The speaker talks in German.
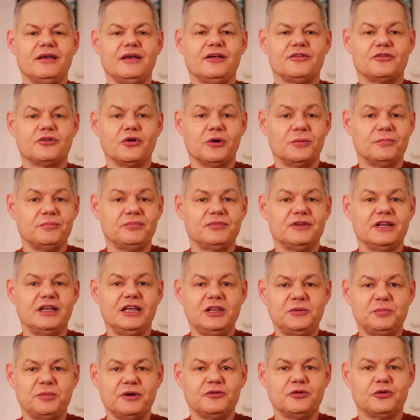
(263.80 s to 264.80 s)
So,
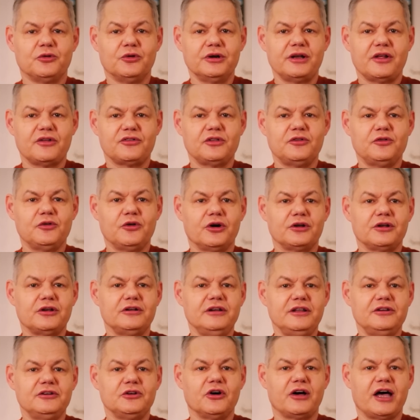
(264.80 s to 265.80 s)
ich bin froh, dass ich für heute
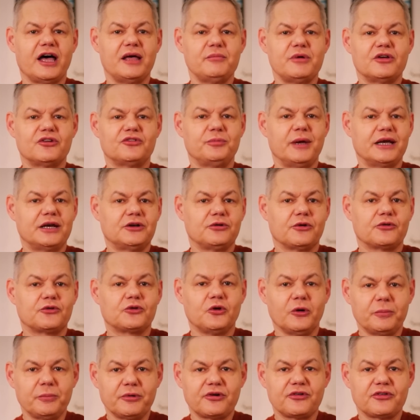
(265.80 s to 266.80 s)
nicht noch einmal
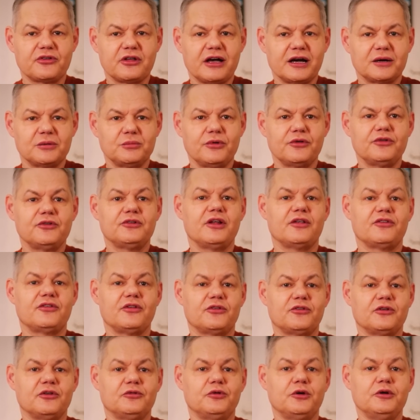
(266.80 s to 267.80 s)
spektroskopisch sagen muss, das
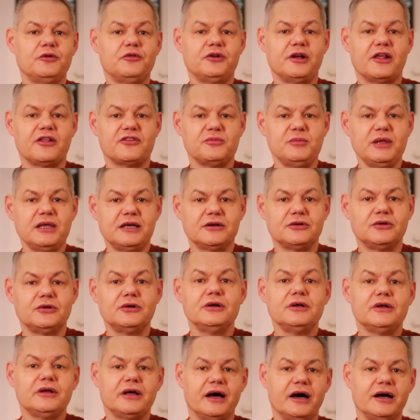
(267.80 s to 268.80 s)
ist sowohl für das Mikro
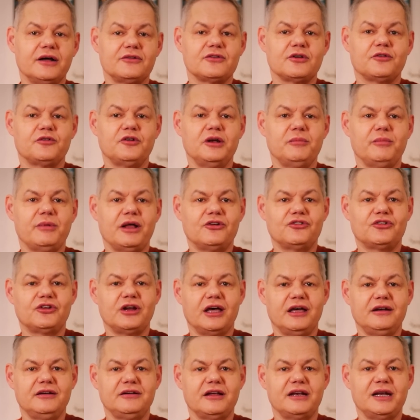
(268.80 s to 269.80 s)
als auch für den Mensch
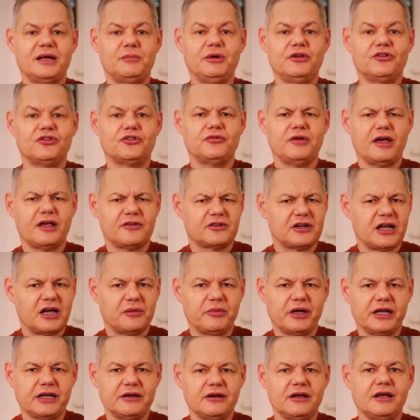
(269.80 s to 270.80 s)
dahinter nämlich
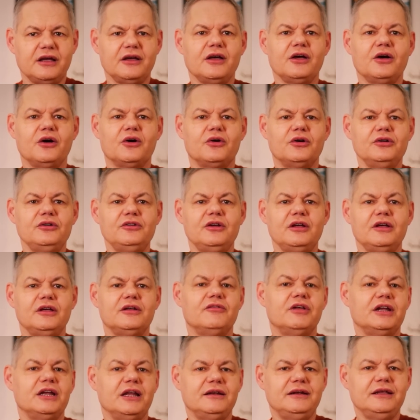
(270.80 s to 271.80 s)
Schwerstarbeit. Und
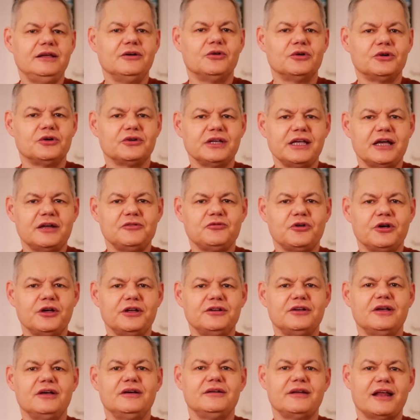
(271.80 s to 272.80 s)
wenn ihr die honorieren
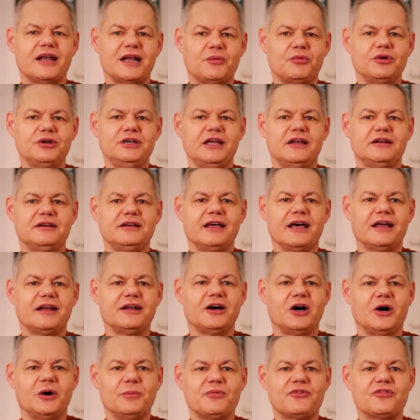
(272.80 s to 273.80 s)
wollt, dann abonniert
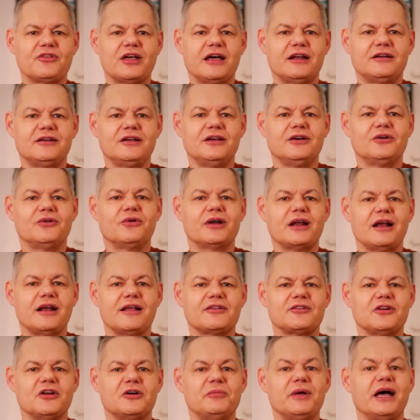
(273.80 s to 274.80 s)
gerne Raumzeit oder
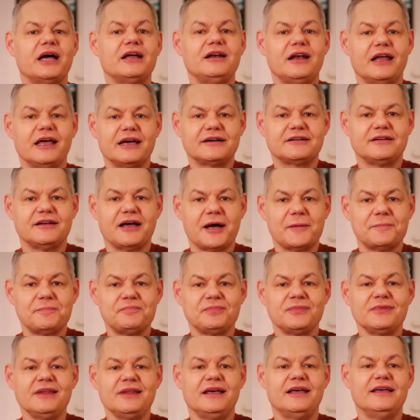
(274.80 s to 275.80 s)
lasst auch mal ein Like da.
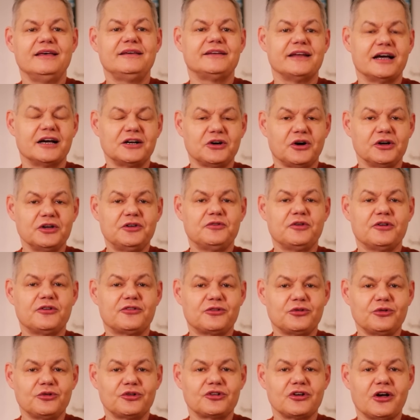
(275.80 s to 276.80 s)
Ich danke euch
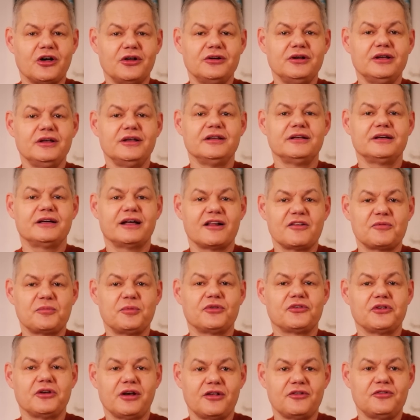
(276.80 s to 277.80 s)
fürs Zuschauen, ganz
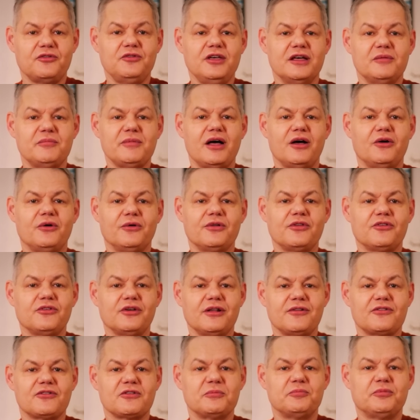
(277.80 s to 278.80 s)
besonders wie immer
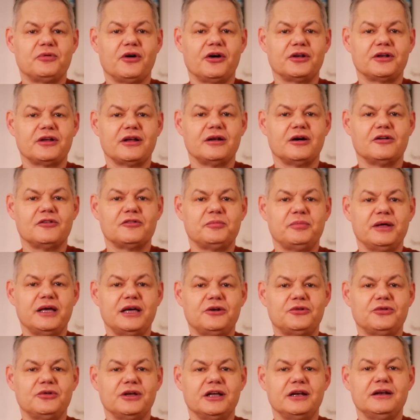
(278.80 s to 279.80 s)
unseren Supportern auf
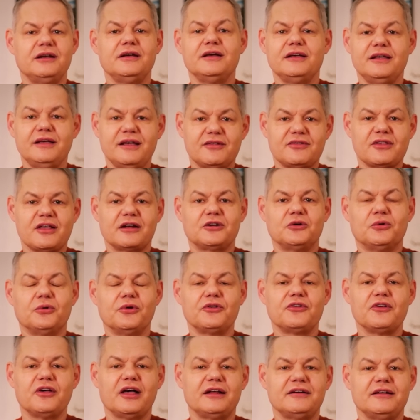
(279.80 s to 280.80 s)
Patreon. Ihr seid
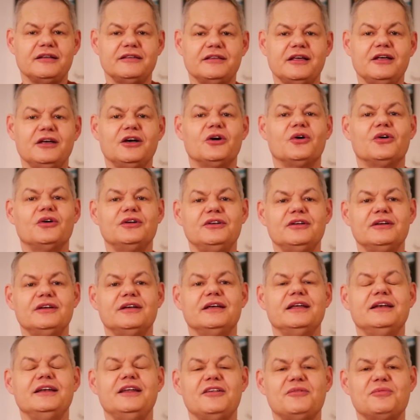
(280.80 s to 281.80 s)
großartig und
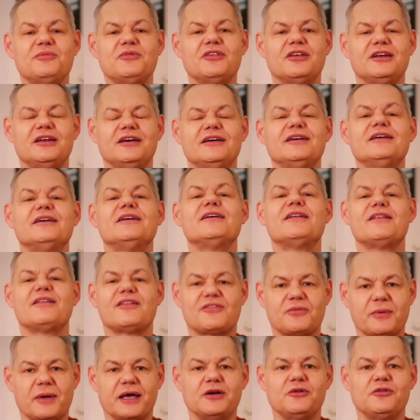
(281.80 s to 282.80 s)
in diesem Sinne
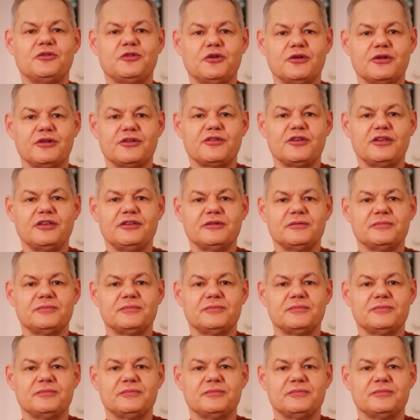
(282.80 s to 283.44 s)
42.